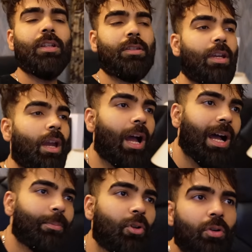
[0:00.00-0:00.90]
जैसे
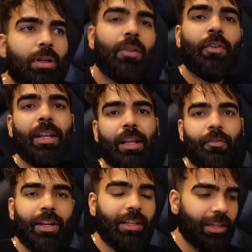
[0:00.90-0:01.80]
आप लोगों ने फिर हेरा
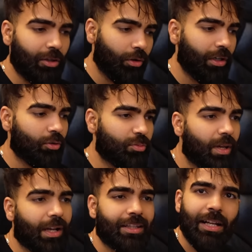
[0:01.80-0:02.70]
फेरी देखी होगी उसमें
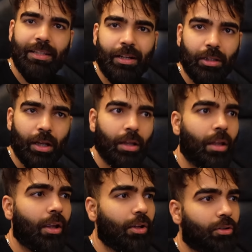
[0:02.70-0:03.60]
कचरा सेट था
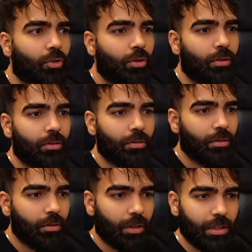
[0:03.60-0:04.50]
तो
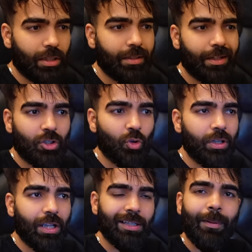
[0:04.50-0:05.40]
कचरा सेट चोरी
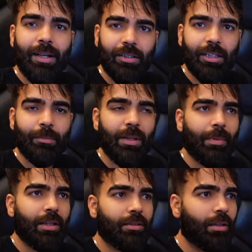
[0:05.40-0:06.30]
का सामान रखता था अपने
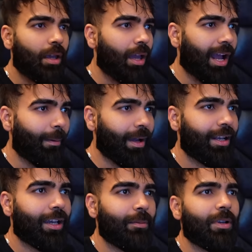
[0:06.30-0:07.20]
पास
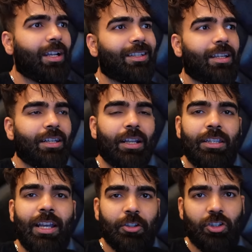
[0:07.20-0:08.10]
हमारे घर में कचरा सेट है
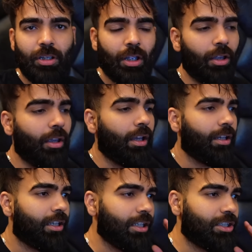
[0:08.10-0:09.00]
यश
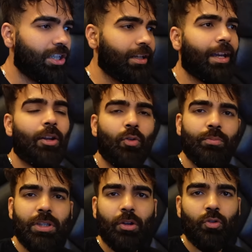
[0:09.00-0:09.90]
किसी के रूम
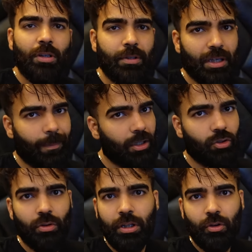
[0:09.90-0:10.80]
से कोई भी सामान
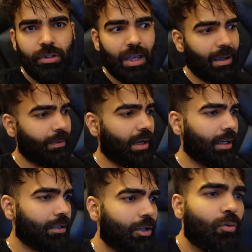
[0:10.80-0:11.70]
चोरी हो जाए आप आके
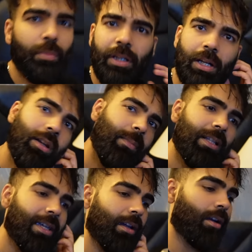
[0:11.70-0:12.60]
इसके रूम में देख लेना मिल
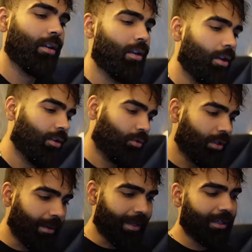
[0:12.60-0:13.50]
जाएगा तो ये
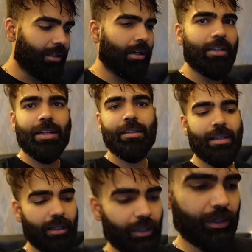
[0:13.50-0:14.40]
हमारे घर का कचरा सेट है